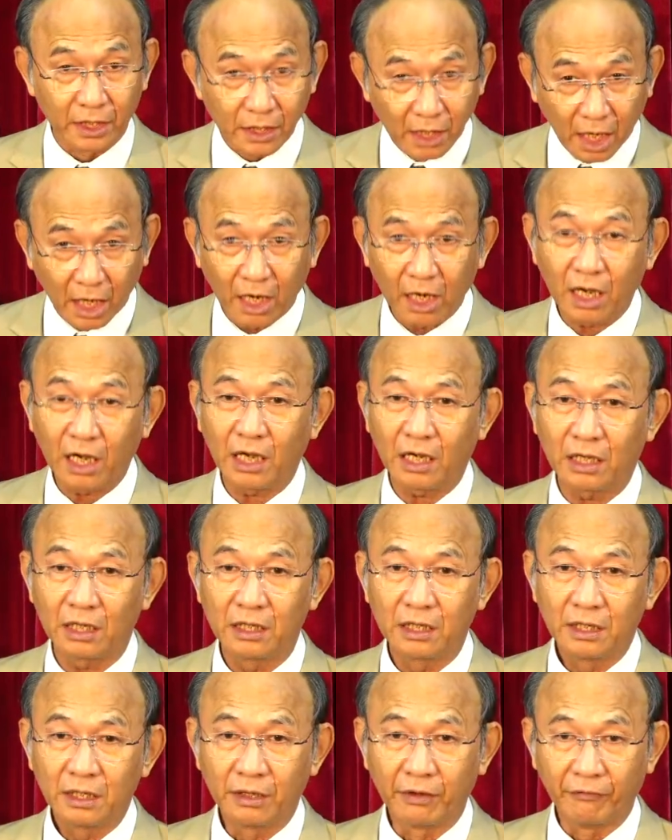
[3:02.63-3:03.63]
nó
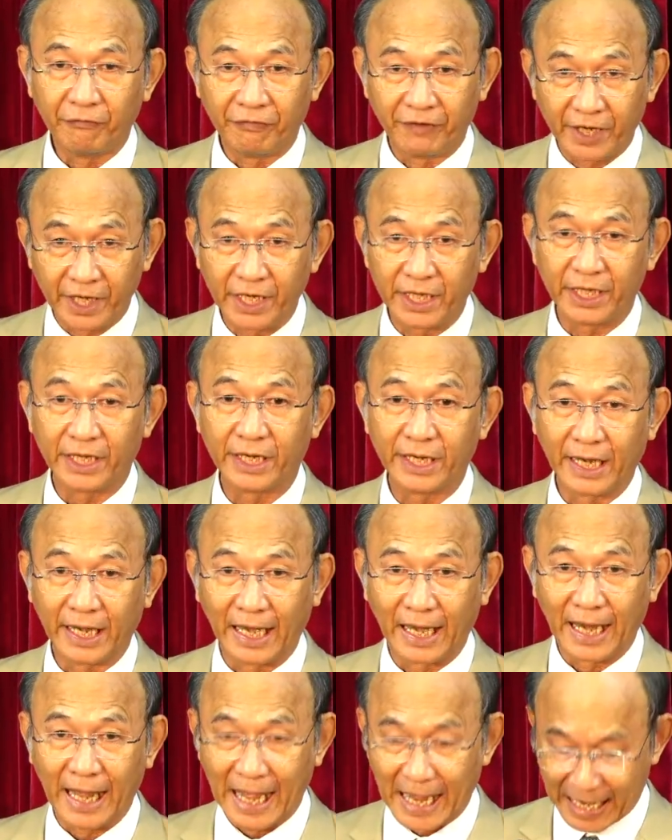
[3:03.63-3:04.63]
vì
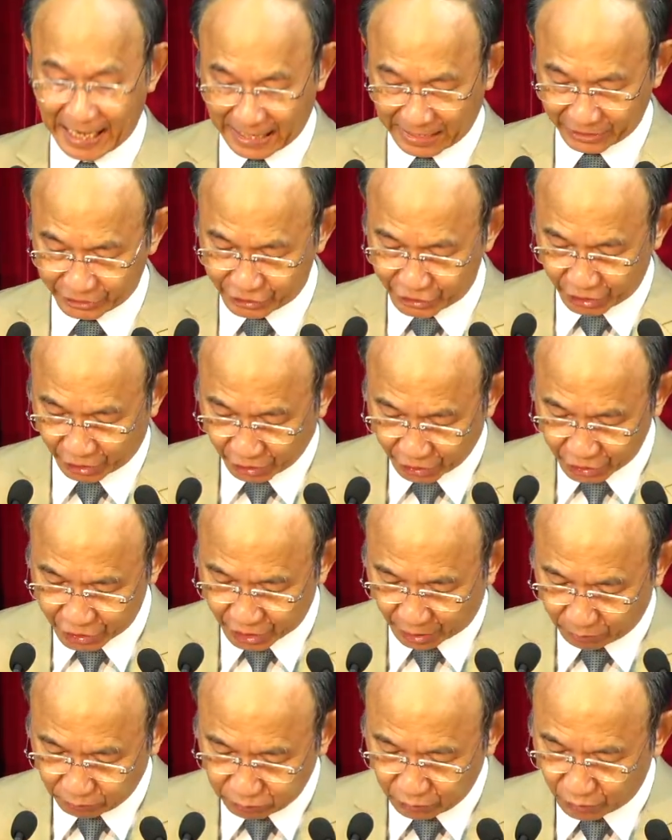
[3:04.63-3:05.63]
là sự
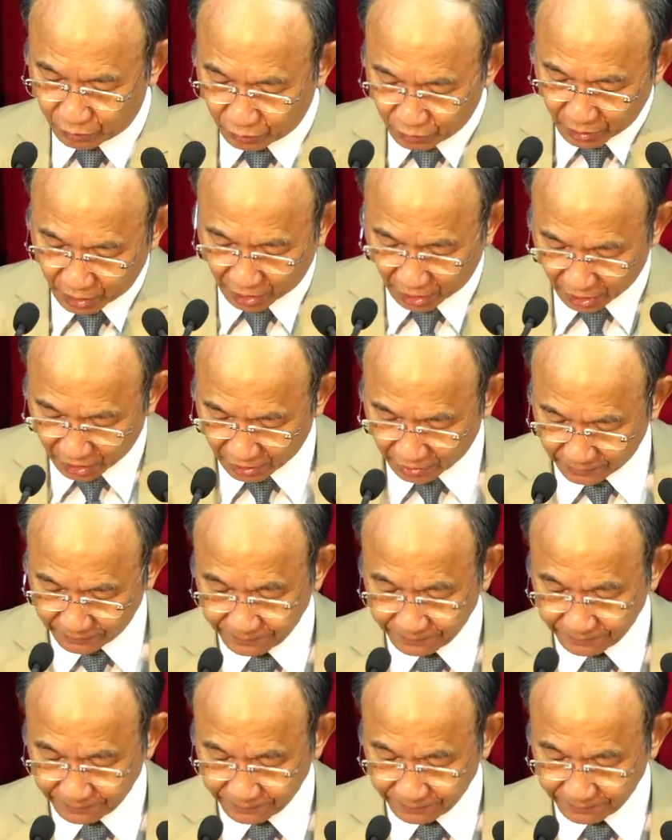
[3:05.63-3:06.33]
sống của con.